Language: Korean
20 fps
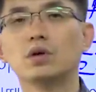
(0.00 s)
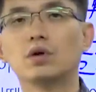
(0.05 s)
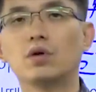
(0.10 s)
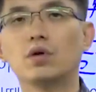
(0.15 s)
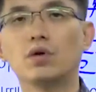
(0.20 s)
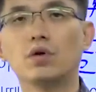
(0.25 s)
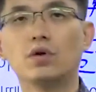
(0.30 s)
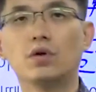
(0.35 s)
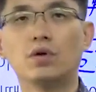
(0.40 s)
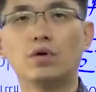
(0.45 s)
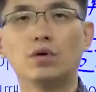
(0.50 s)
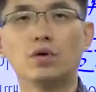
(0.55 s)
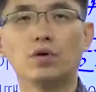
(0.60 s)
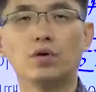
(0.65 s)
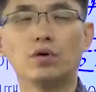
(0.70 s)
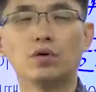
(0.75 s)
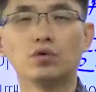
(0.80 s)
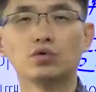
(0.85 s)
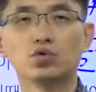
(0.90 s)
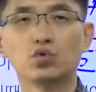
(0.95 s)
어
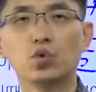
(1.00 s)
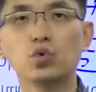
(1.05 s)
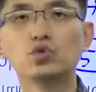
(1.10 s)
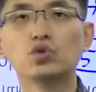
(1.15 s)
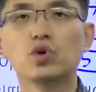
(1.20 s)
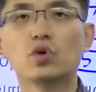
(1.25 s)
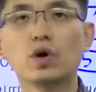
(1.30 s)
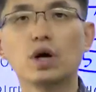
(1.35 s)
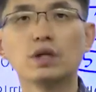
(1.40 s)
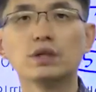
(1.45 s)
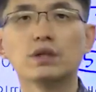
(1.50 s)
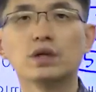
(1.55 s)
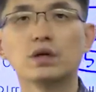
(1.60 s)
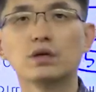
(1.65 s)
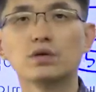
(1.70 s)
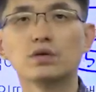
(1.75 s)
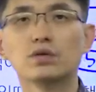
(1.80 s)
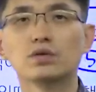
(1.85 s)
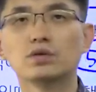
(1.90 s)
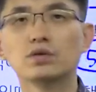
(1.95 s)

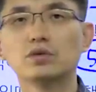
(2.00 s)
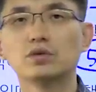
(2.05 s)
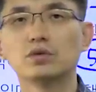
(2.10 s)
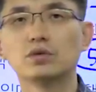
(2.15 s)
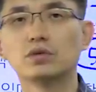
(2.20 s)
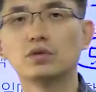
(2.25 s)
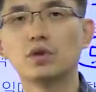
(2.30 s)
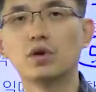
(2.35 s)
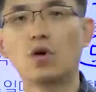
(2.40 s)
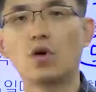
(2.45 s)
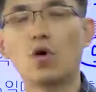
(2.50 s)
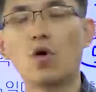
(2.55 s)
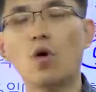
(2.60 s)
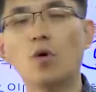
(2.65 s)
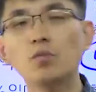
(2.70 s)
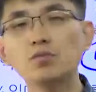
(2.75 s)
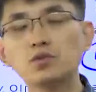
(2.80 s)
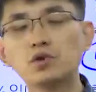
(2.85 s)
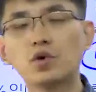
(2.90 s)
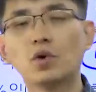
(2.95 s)
조정한다는 것은
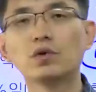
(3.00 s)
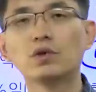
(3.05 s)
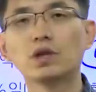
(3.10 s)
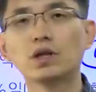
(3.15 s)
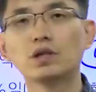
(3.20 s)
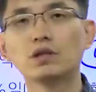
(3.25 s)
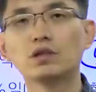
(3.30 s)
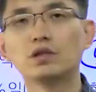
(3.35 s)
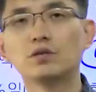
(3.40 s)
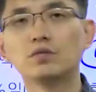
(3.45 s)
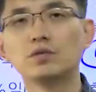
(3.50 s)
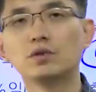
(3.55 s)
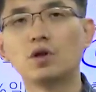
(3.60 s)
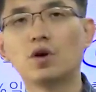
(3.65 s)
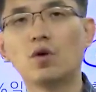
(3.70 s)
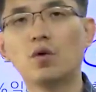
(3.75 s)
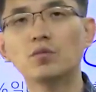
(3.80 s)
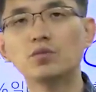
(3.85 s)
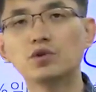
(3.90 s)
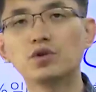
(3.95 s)
엄청난 일입니다.
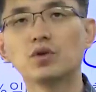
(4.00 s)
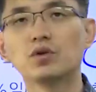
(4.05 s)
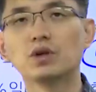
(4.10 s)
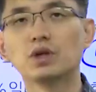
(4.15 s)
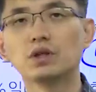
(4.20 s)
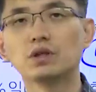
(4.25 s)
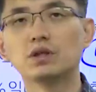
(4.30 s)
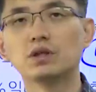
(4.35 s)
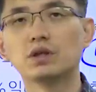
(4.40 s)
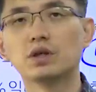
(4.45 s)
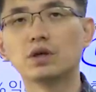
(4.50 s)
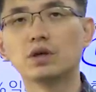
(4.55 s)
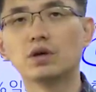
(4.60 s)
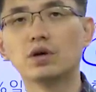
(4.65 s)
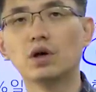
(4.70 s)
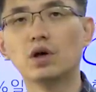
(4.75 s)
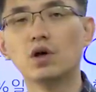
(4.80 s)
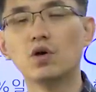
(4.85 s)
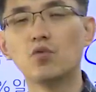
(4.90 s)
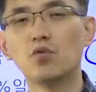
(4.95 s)
엄청난 일이에요.
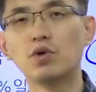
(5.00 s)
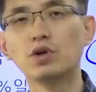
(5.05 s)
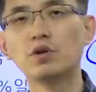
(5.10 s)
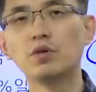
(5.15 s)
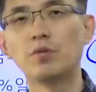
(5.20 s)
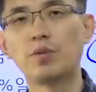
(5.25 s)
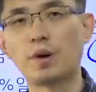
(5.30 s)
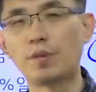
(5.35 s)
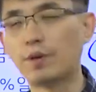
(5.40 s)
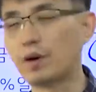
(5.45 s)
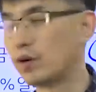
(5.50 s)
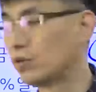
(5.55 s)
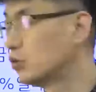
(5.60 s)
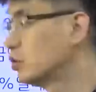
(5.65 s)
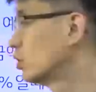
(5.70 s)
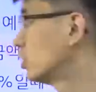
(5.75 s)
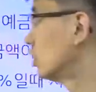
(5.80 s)
왜냐면 봐봐요. 이